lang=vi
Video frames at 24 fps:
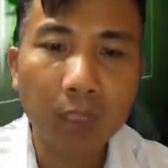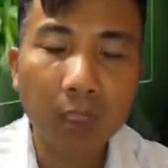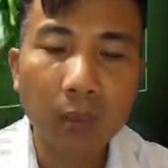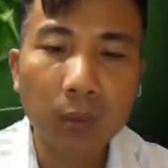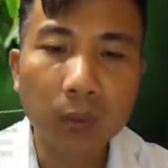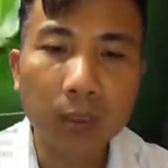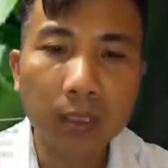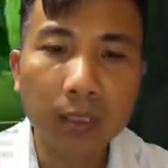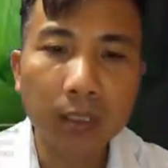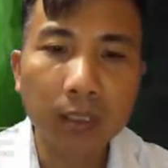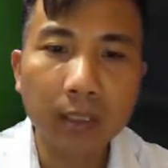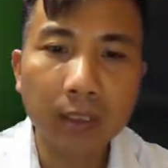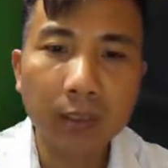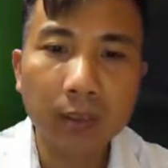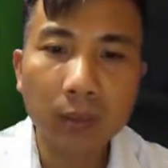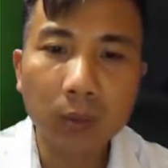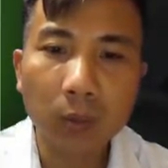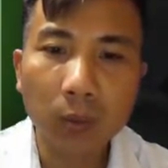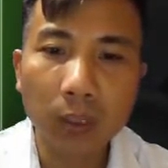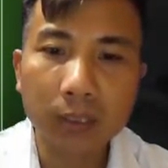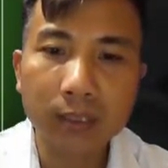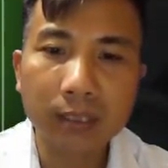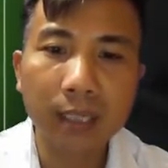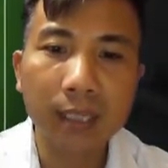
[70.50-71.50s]
protein,
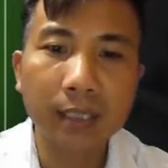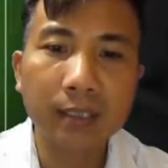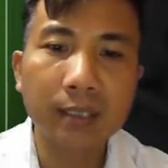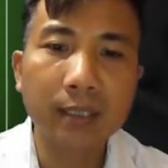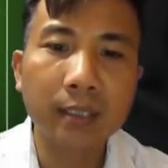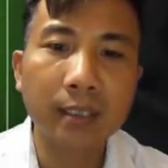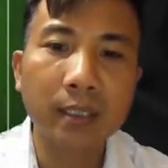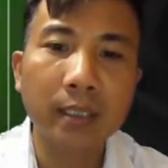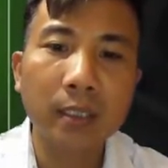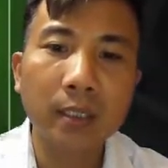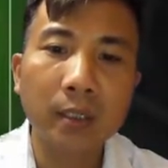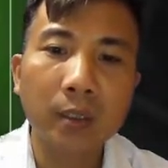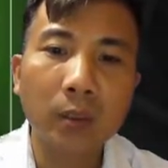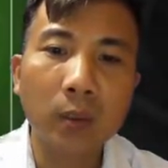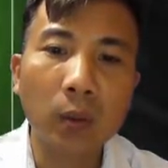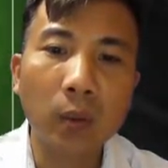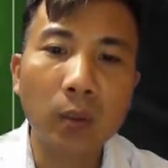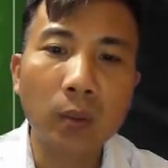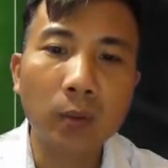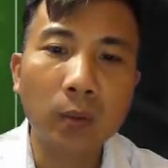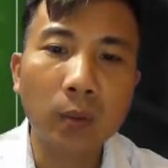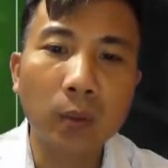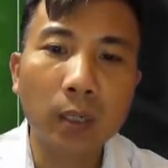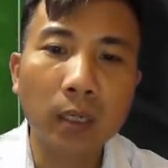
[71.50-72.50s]
ngoài ra thì
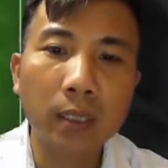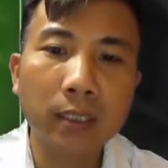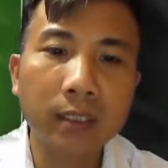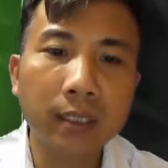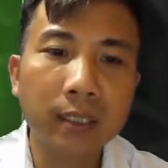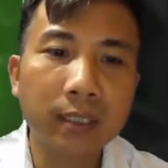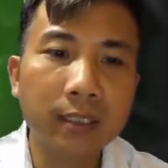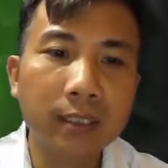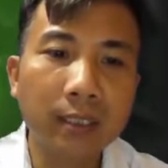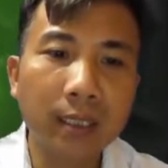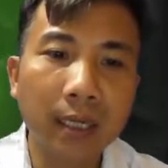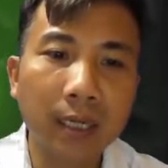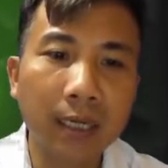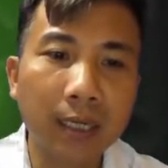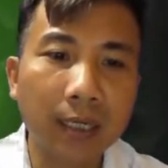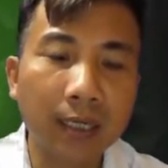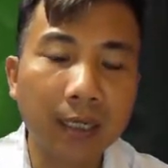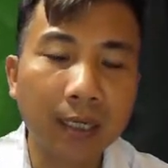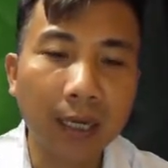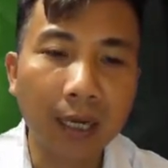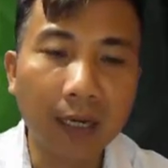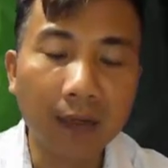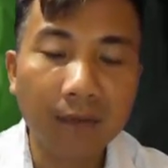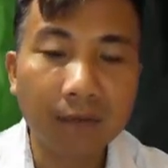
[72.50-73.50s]
còn có cái tính là
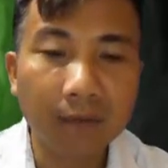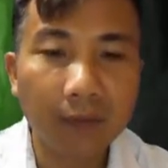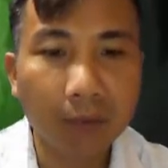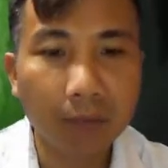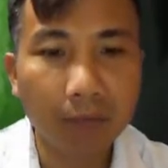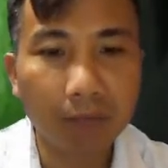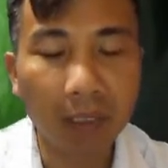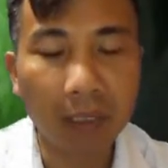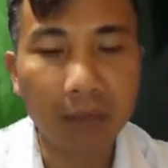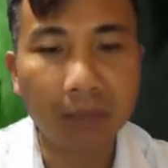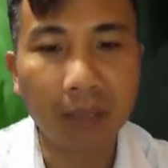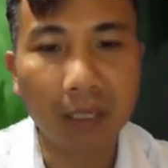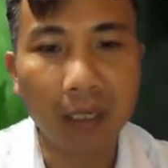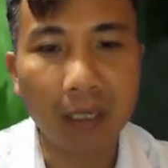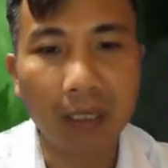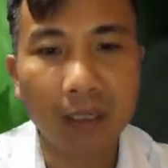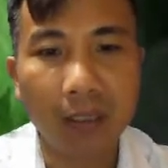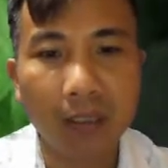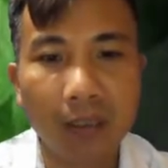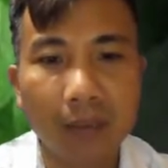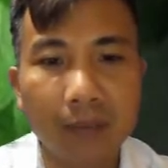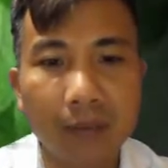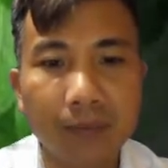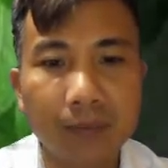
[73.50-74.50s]
kháng viêm mạnh mẽ.
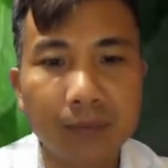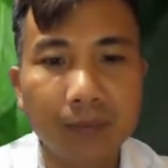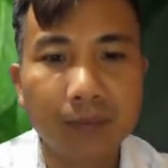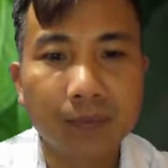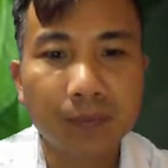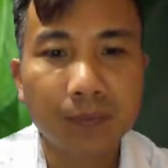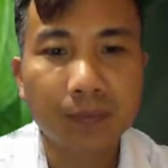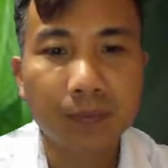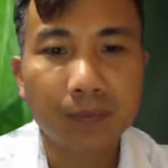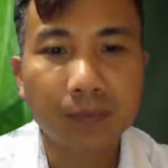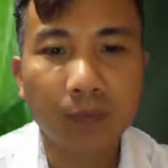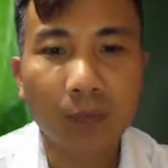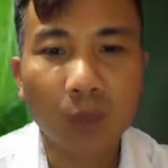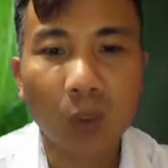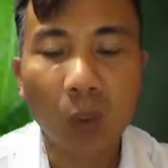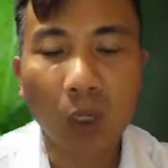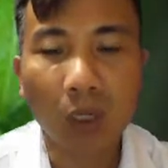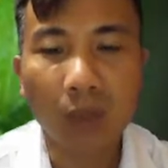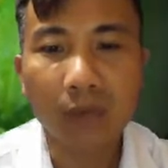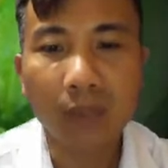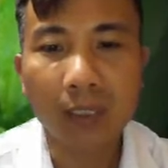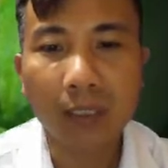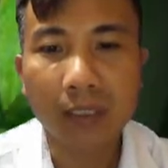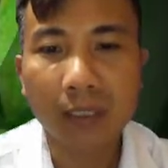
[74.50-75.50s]

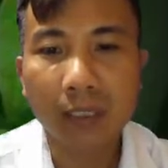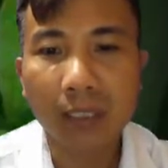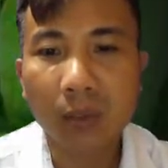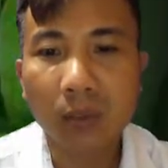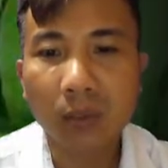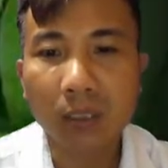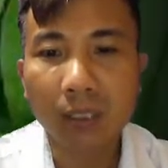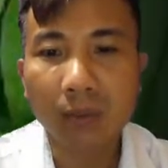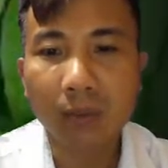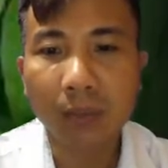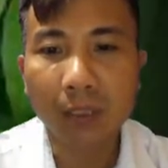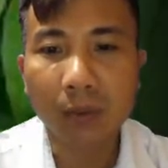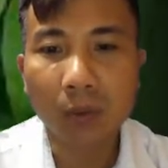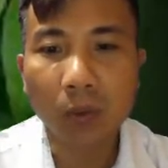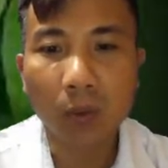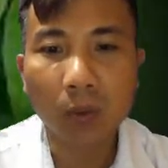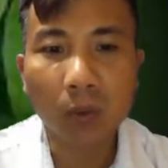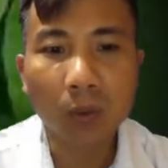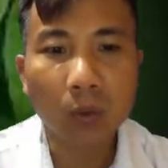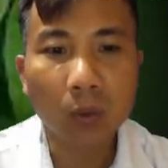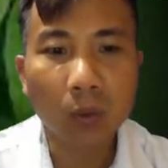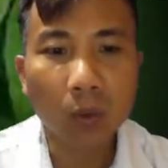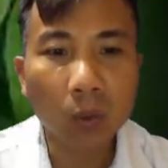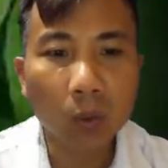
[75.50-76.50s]
Ngoài việc điều trị bệnh gút,
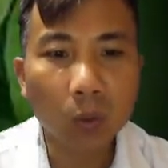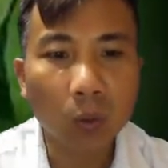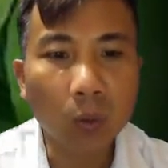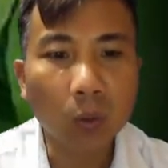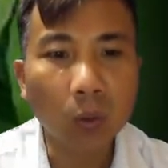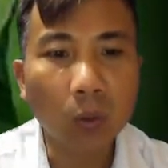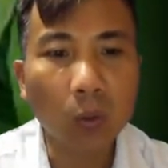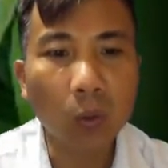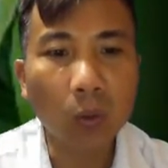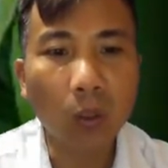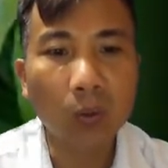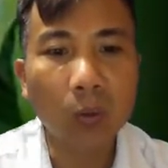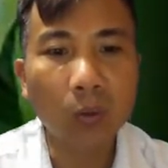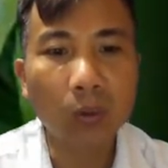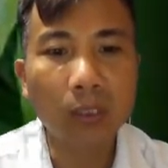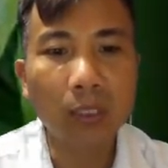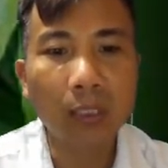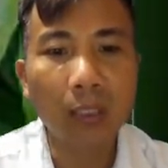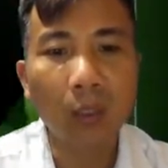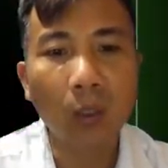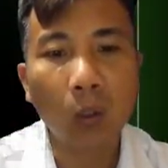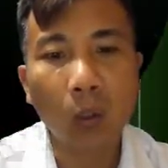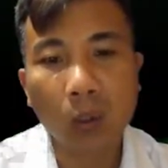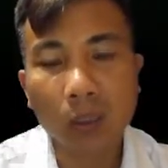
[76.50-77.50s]
đu đủ còn có
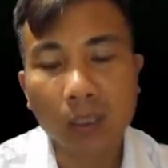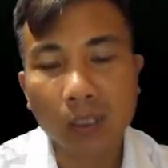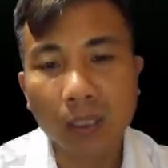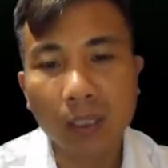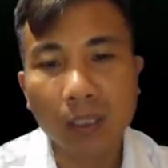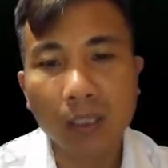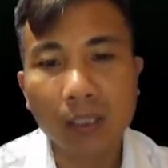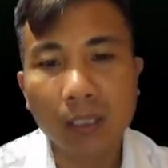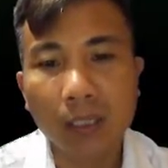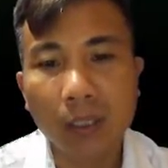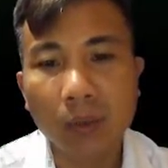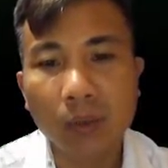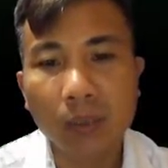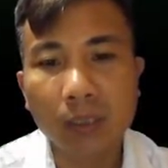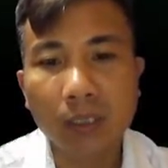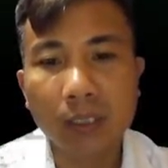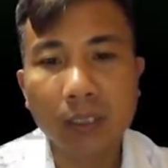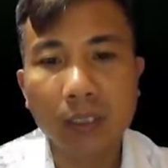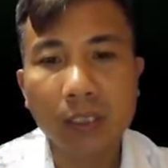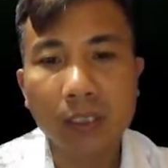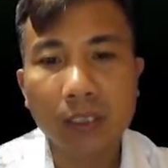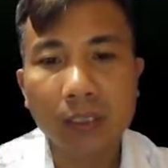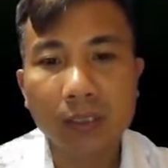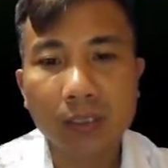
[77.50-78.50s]
thể hỗ trợ điều
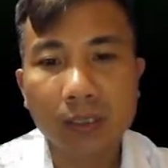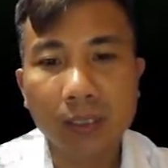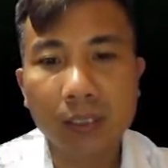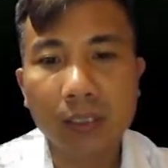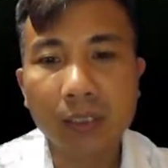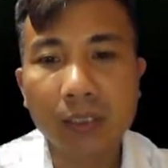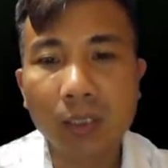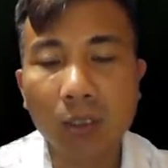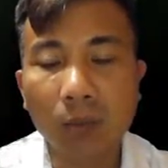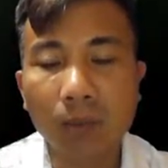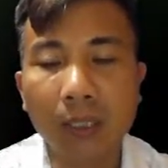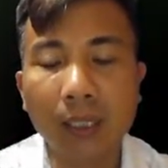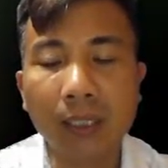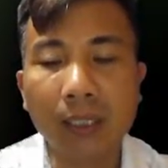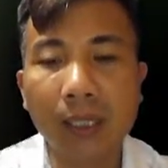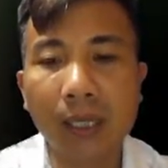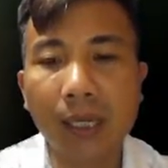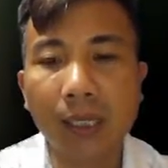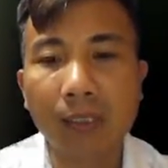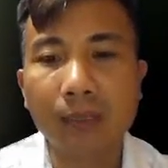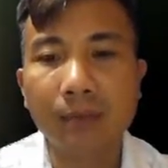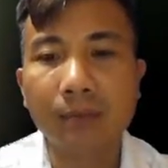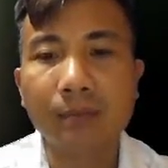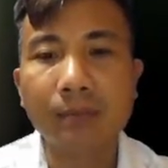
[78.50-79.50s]
trị rất nhiều bệnh
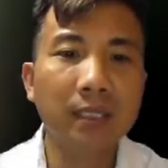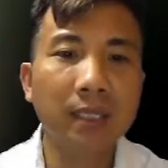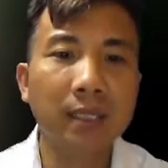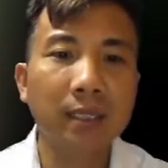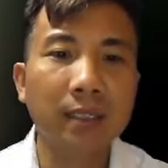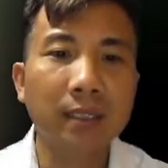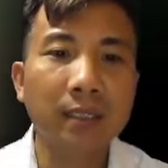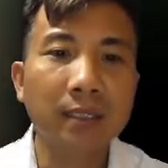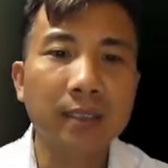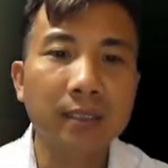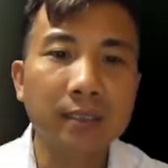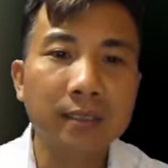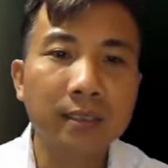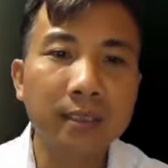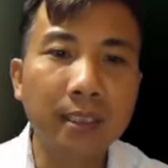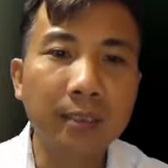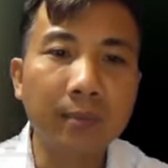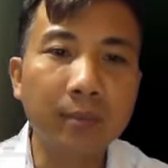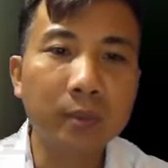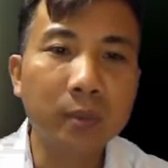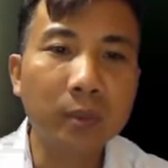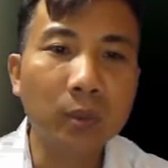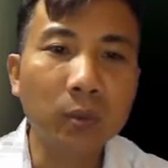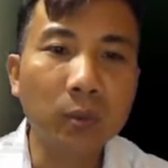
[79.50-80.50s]
khác như là
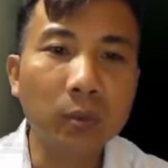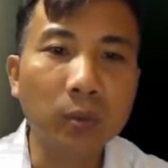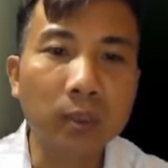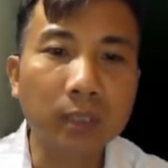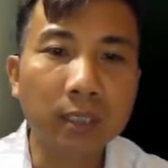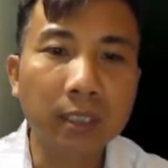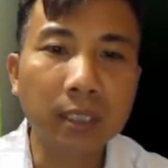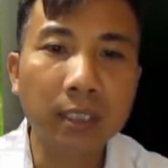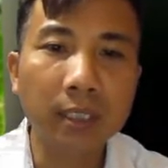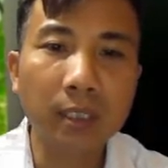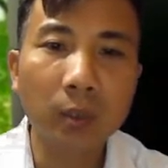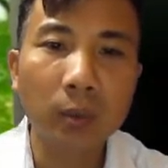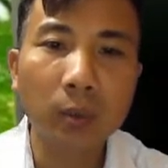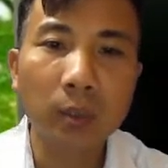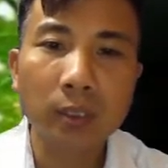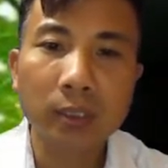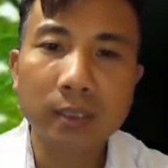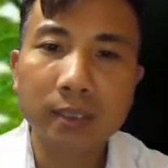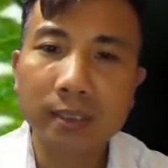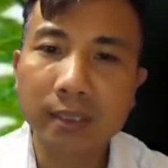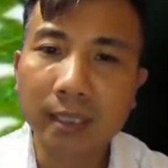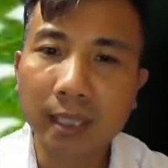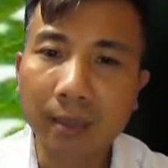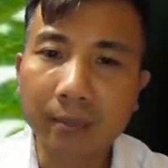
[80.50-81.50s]
nhiễm trùng tiết niệu,
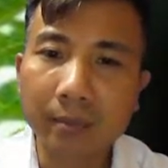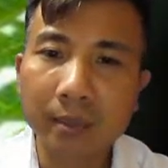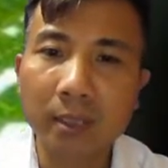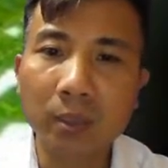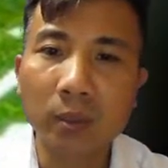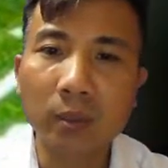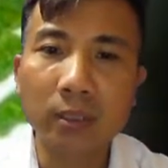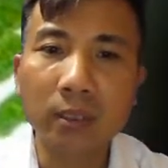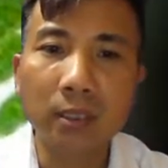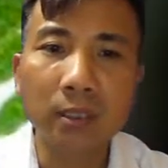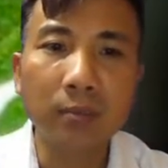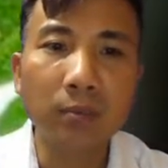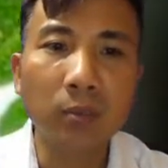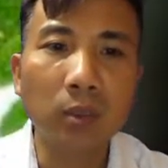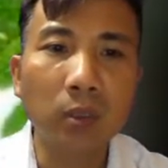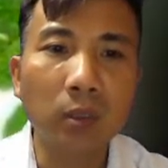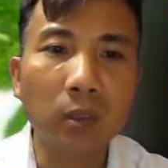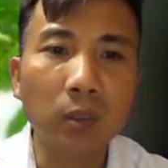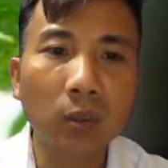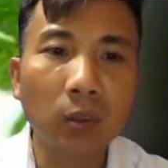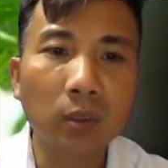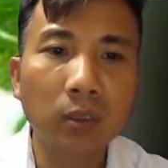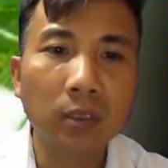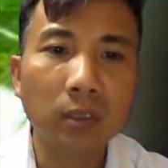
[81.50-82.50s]
giảm triệu chứng
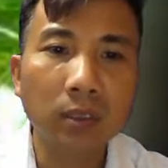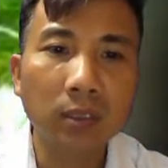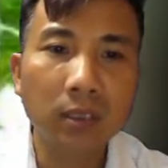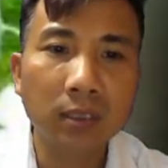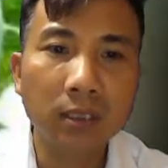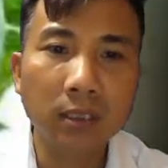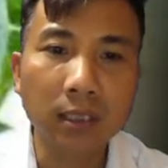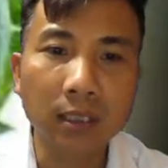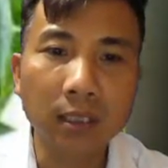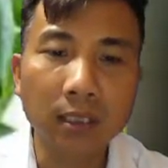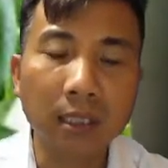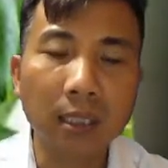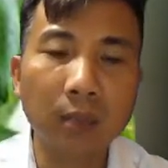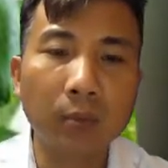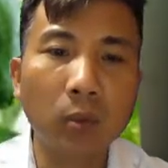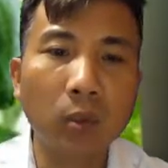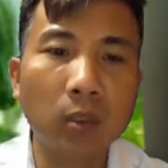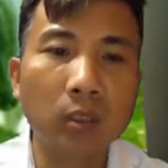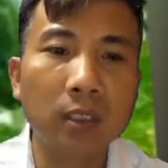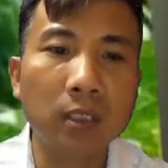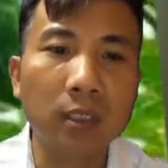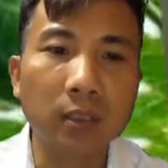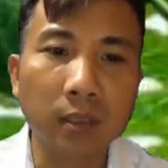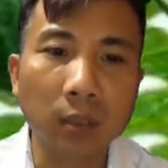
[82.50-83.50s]
buồn nôn, chữa táo
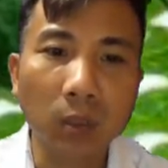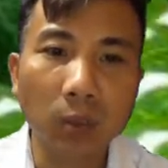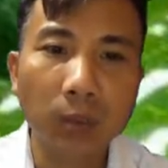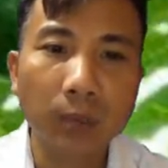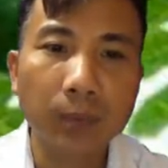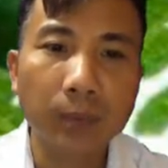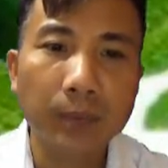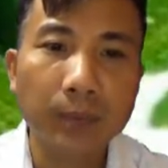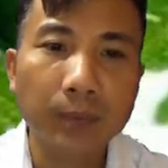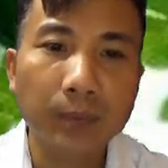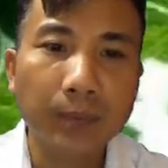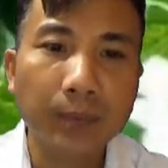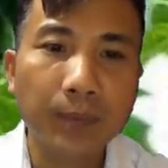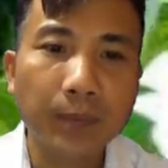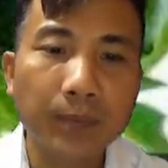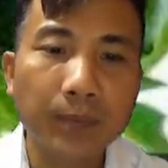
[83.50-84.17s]
bón cực tốt.